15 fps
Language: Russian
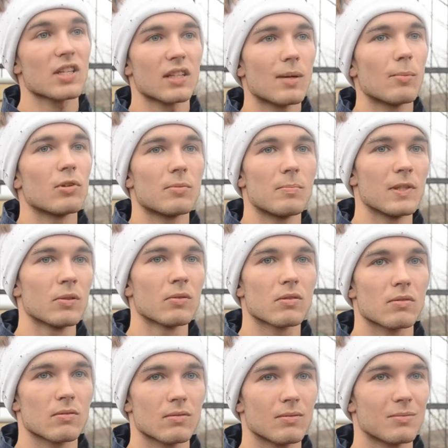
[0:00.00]
когда будет
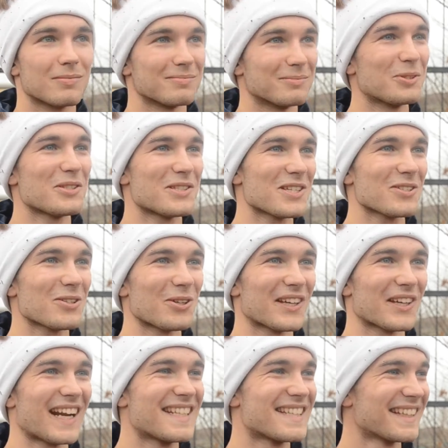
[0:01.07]
минус, будет тяжело
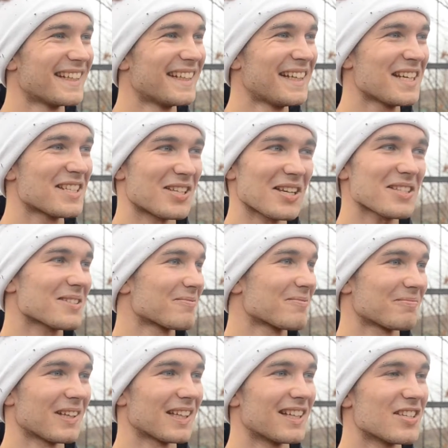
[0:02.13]
играть. Сейчас
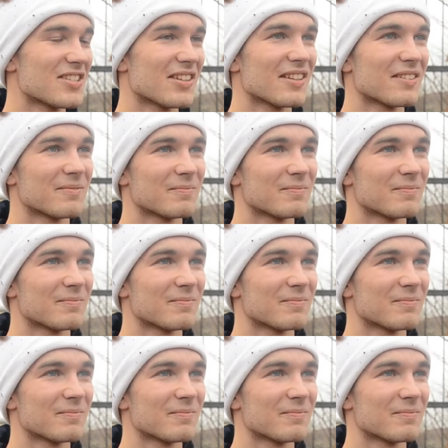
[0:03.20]
отлично.